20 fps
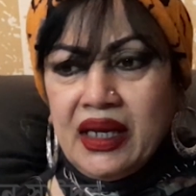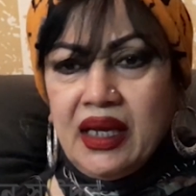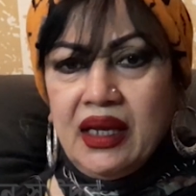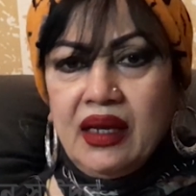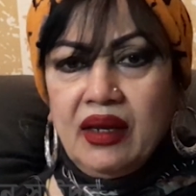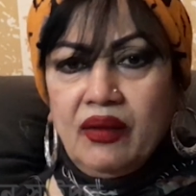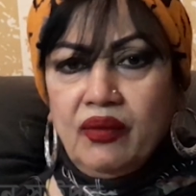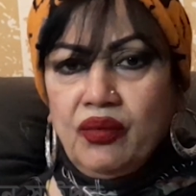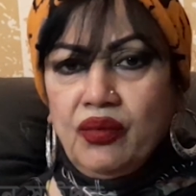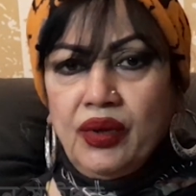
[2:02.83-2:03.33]
কি
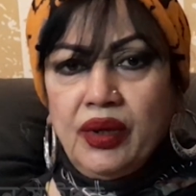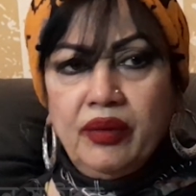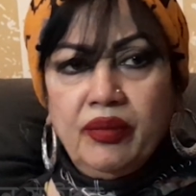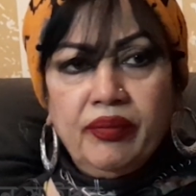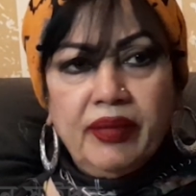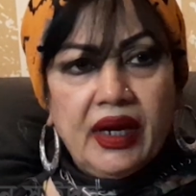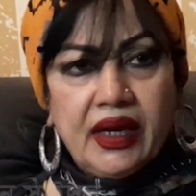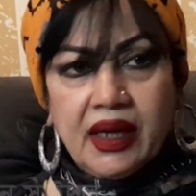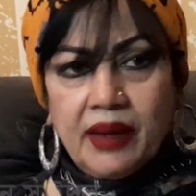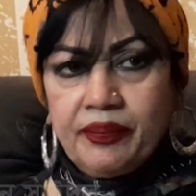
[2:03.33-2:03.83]
ওই
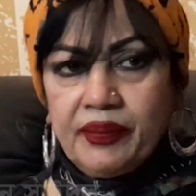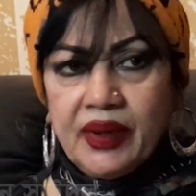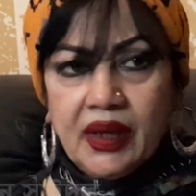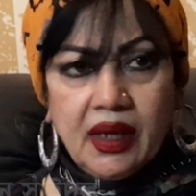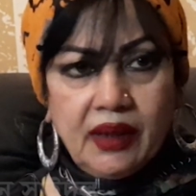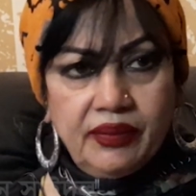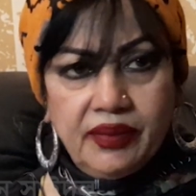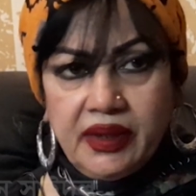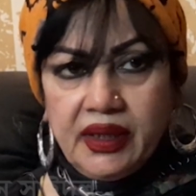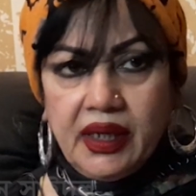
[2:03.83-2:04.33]
মেকআপ
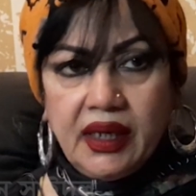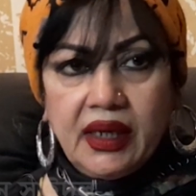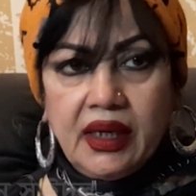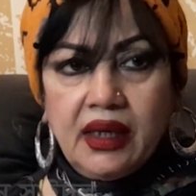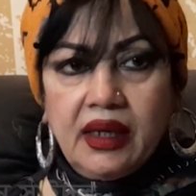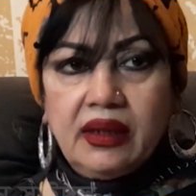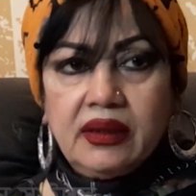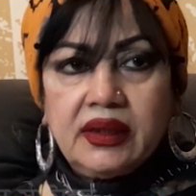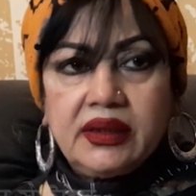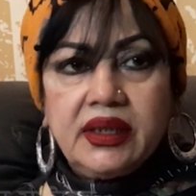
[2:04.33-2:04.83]
টেকআপ দিয়ে না
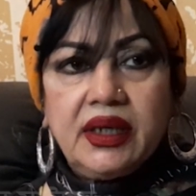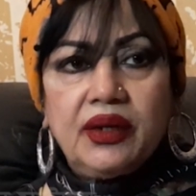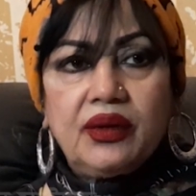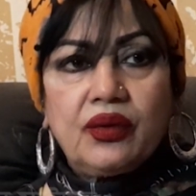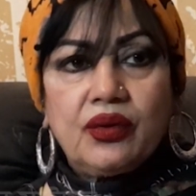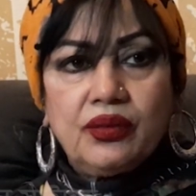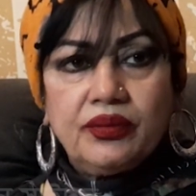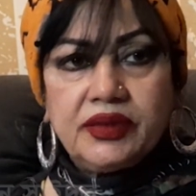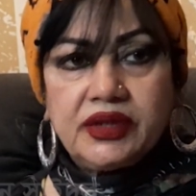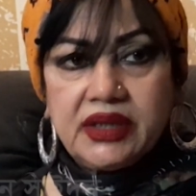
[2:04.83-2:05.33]

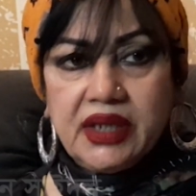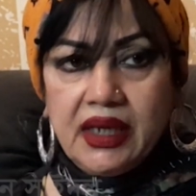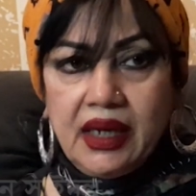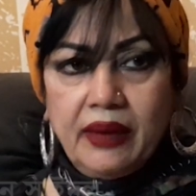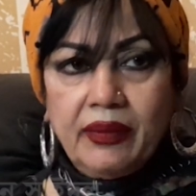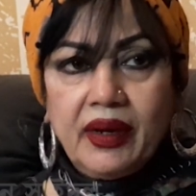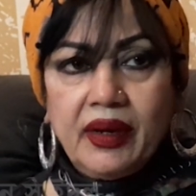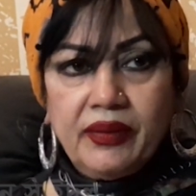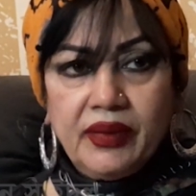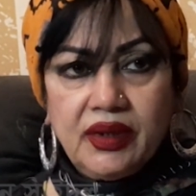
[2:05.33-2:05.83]
যেরকম ছিলাম
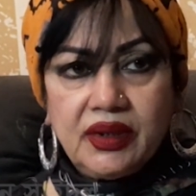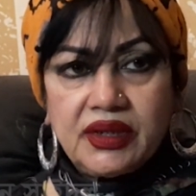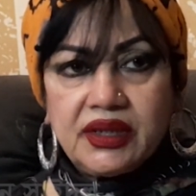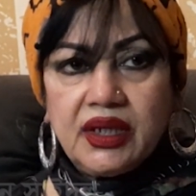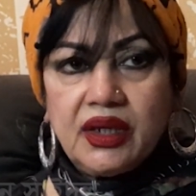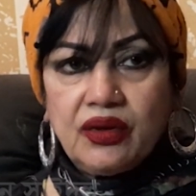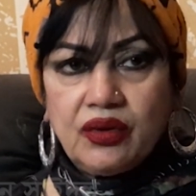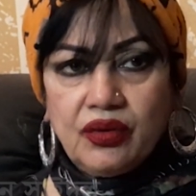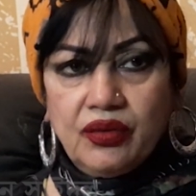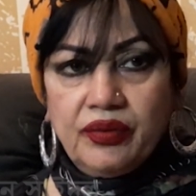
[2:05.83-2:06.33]
আমি
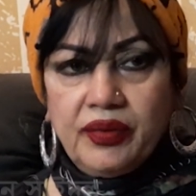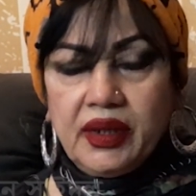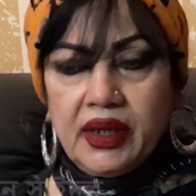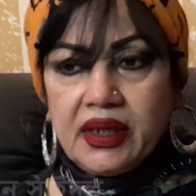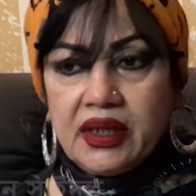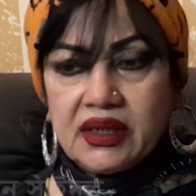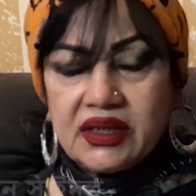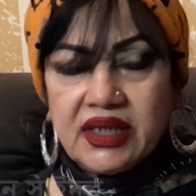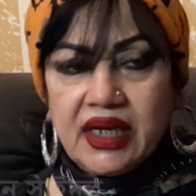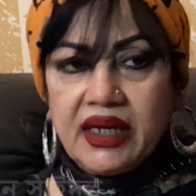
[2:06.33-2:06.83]
সেরকমই
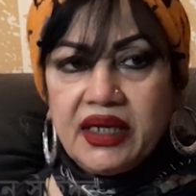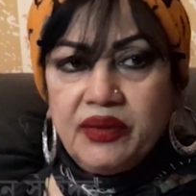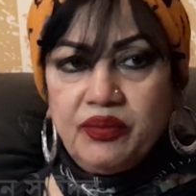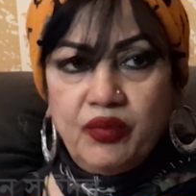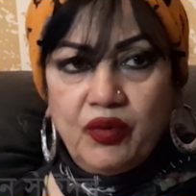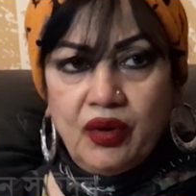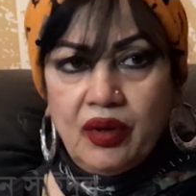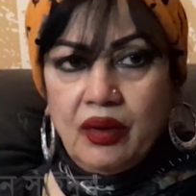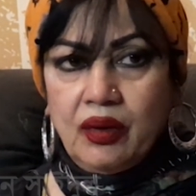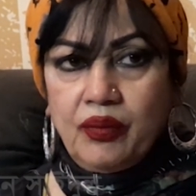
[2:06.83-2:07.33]
একটা শাড়ি
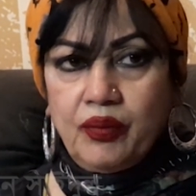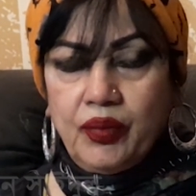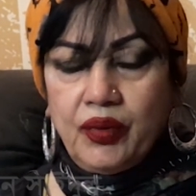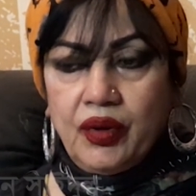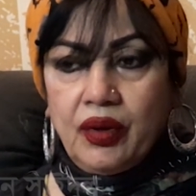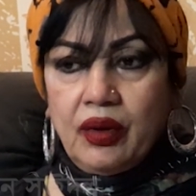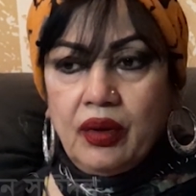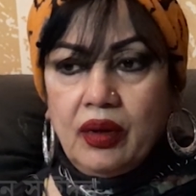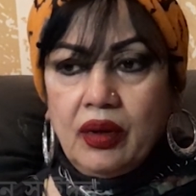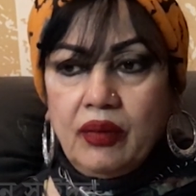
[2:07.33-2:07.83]

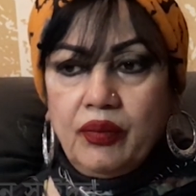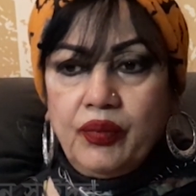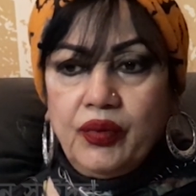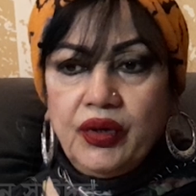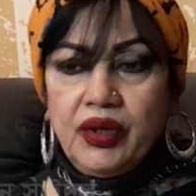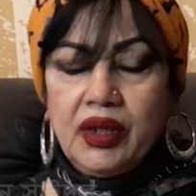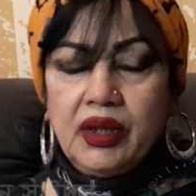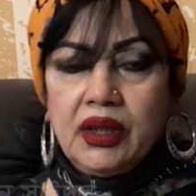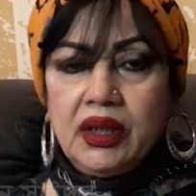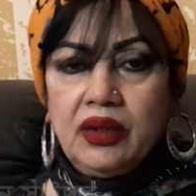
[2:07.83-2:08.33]

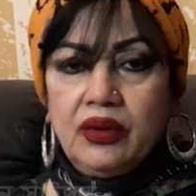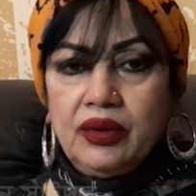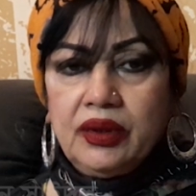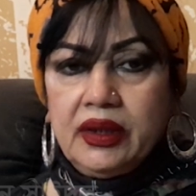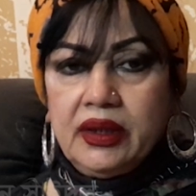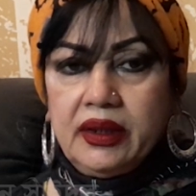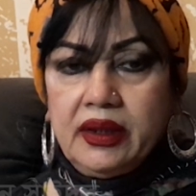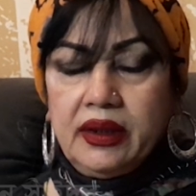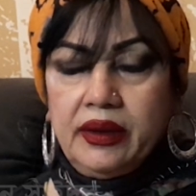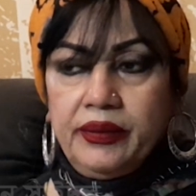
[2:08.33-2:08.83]
পরিয়ে দিল
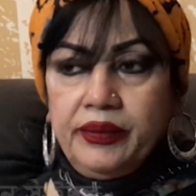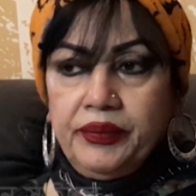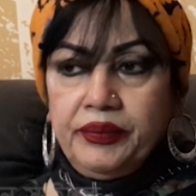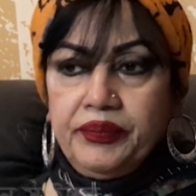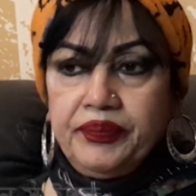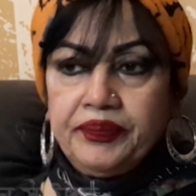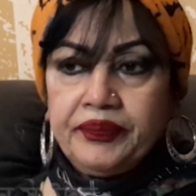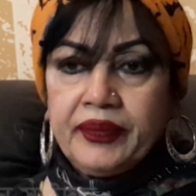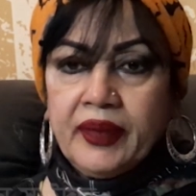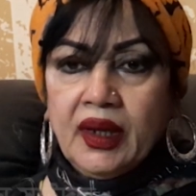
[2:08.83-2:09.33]
দিদি
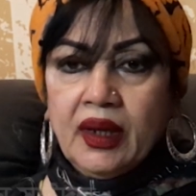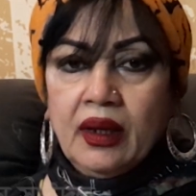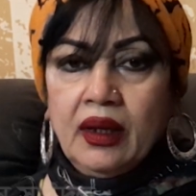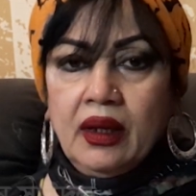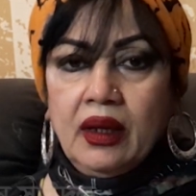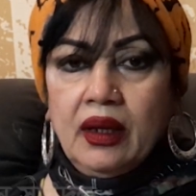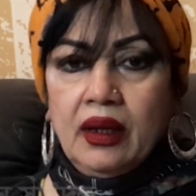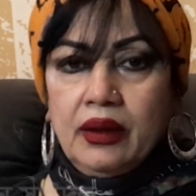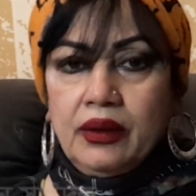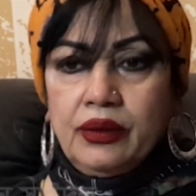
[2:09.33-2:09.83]

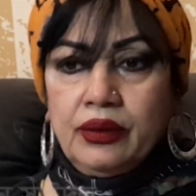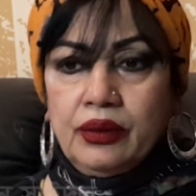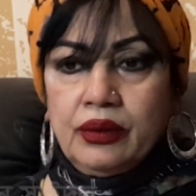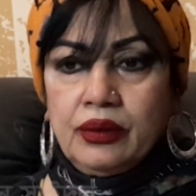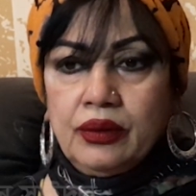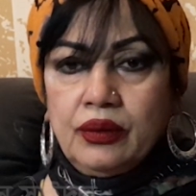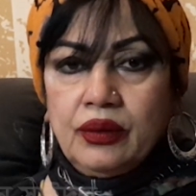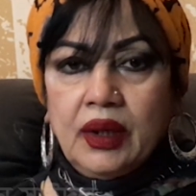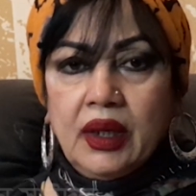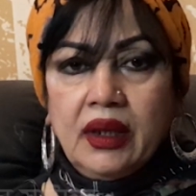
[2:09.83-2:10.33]
তো
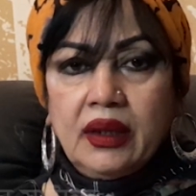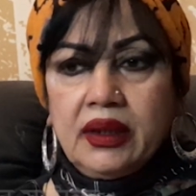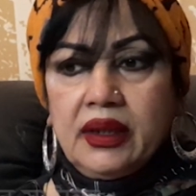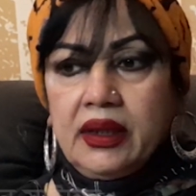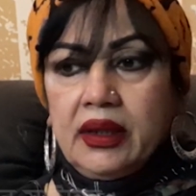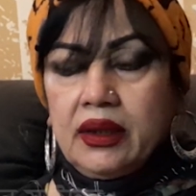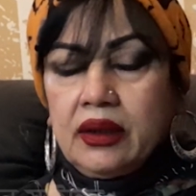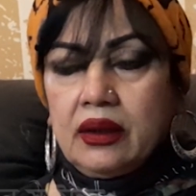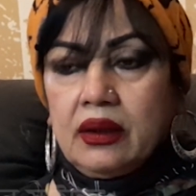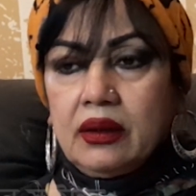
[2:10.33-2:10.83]

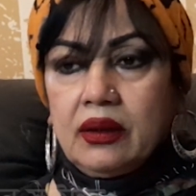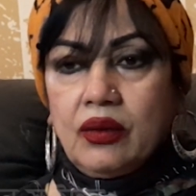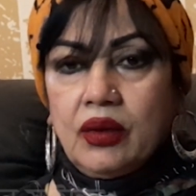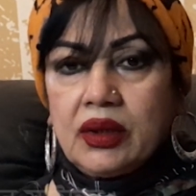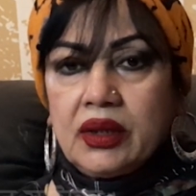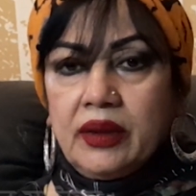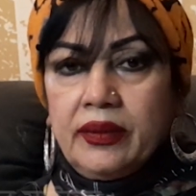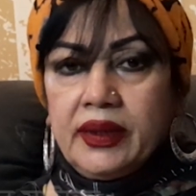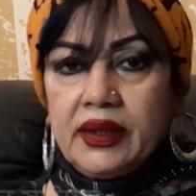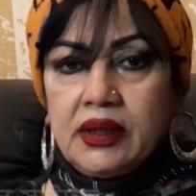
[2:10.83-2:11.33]
ওনাদের
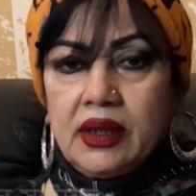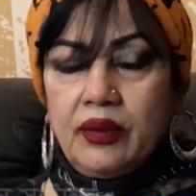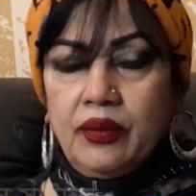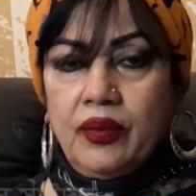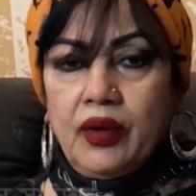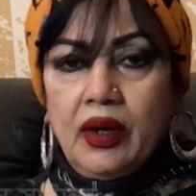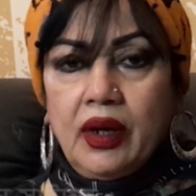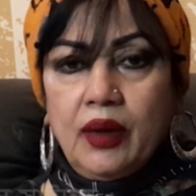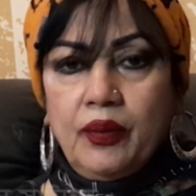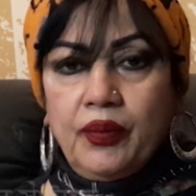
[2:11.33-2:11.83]
কথাবার্তা
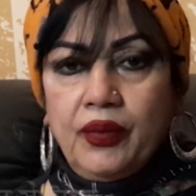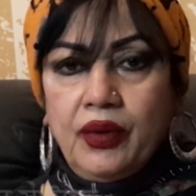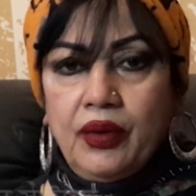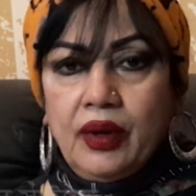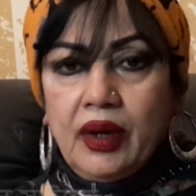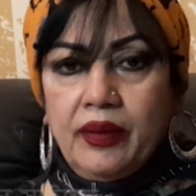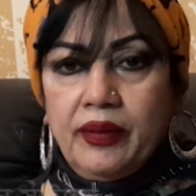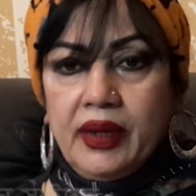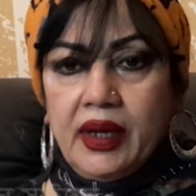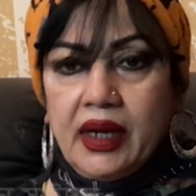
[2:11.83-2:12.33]
বলার পর
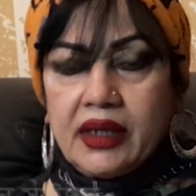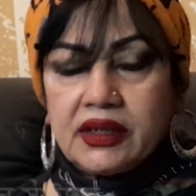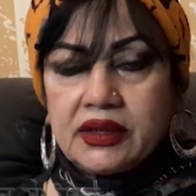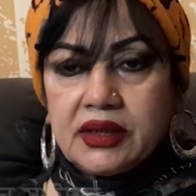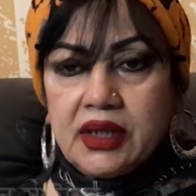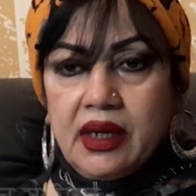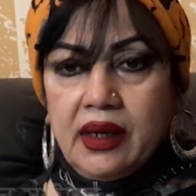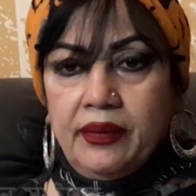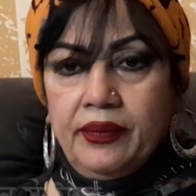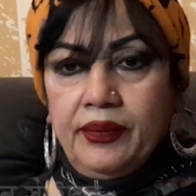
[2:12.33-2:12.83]
আমি
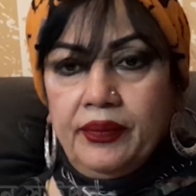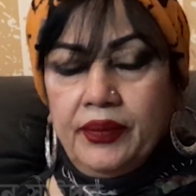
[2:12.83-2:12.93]
আসলাম